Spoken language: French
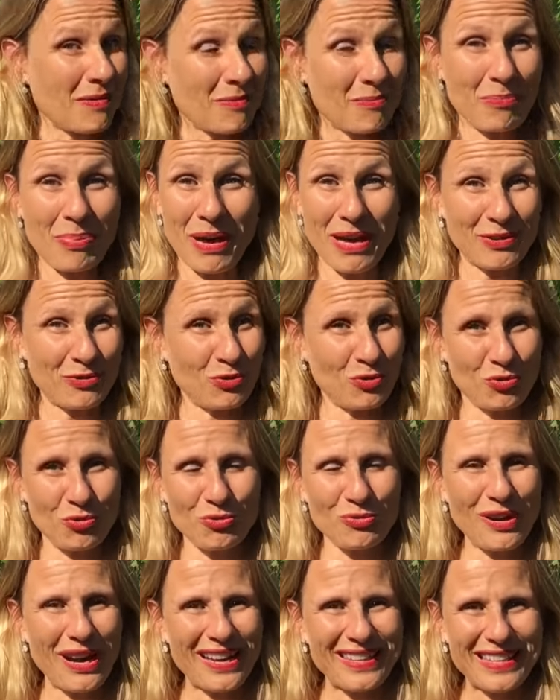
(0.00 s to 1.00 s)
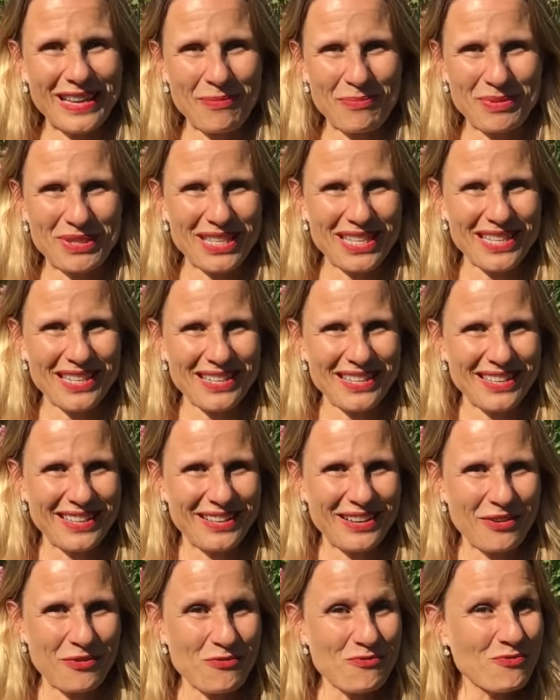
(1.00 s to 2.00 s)
pas du tout adaptée,
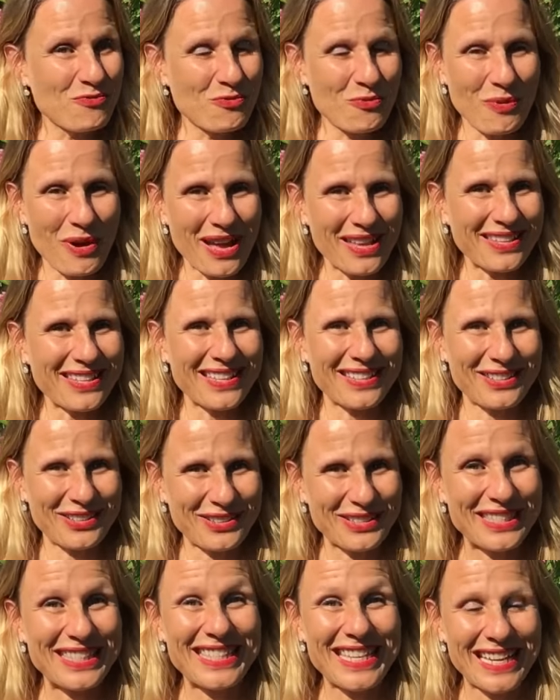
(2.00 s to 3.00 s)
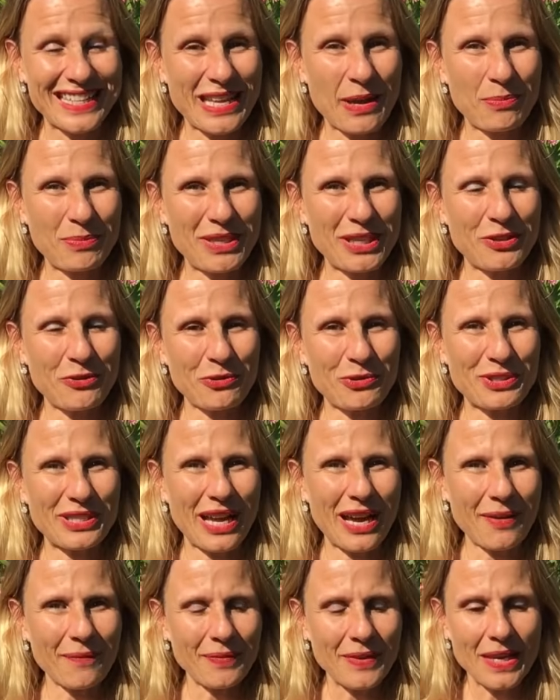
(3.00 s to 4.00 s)
ou loin d'être si adapté que ça,